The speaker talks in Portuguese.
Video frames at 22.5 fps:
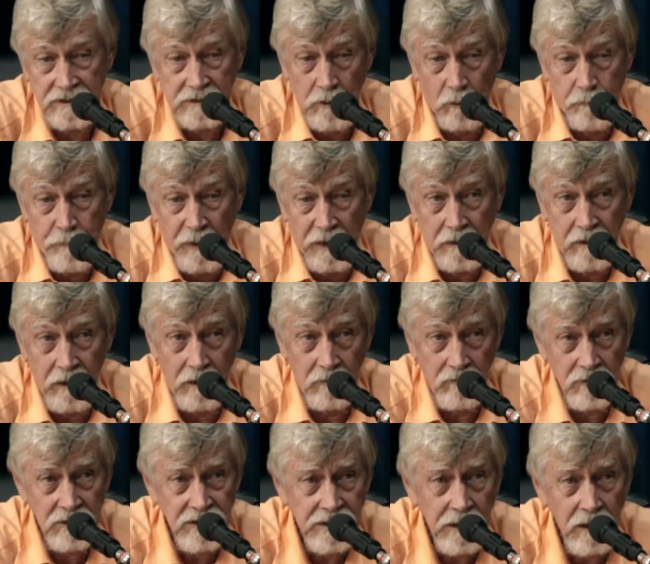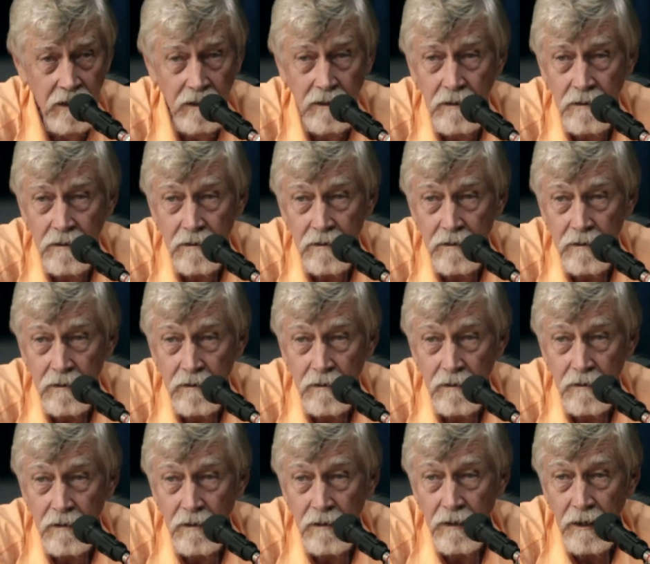Se eu peguei, eu não sei
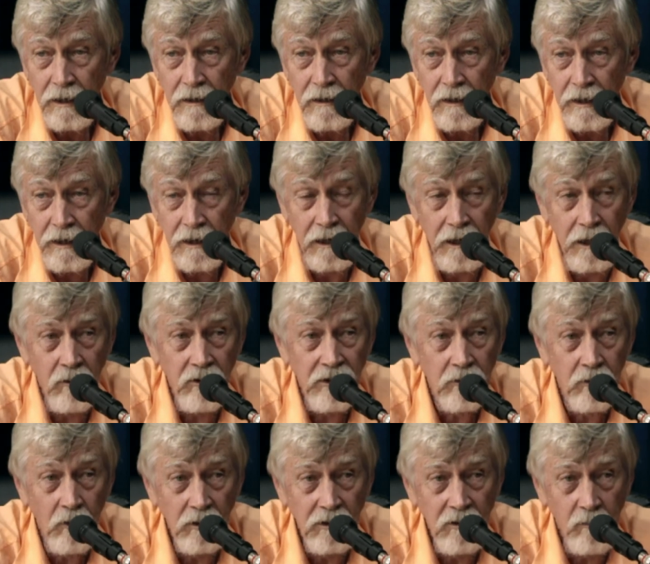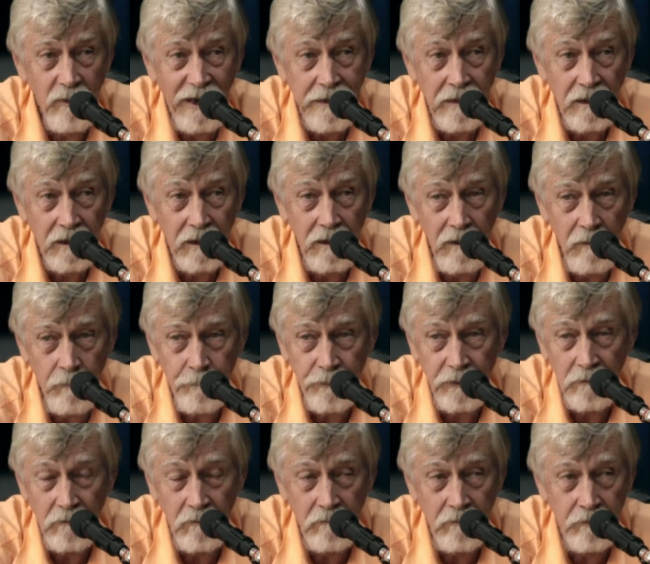eu e toda uma
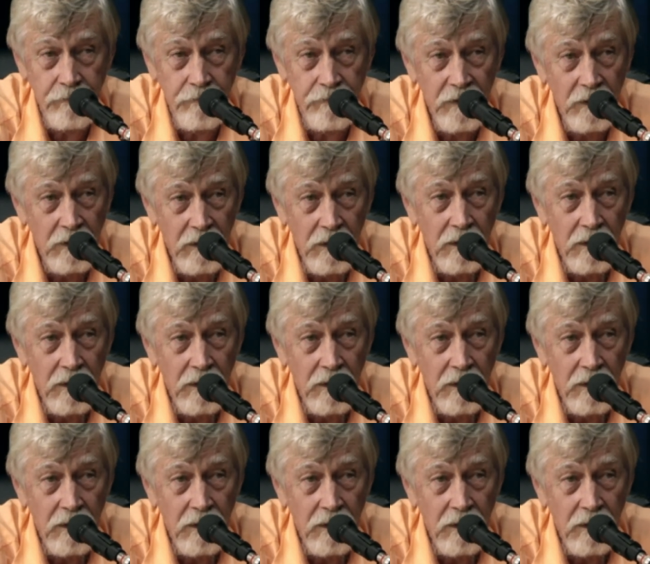equipe num,